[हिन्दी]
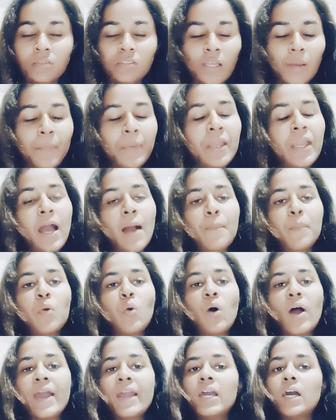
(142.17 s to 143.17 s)
तभी
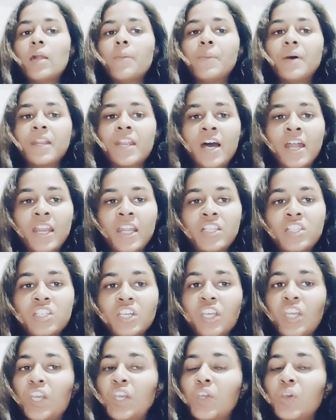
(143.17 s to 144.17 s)
आपको आयकर बनाना
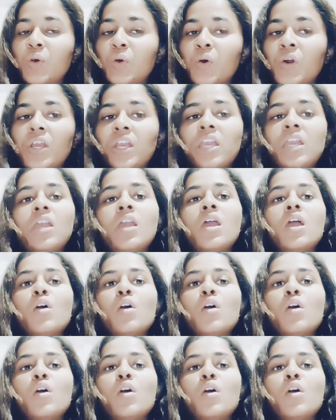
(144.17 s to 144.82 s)
चाहिए क्योंकि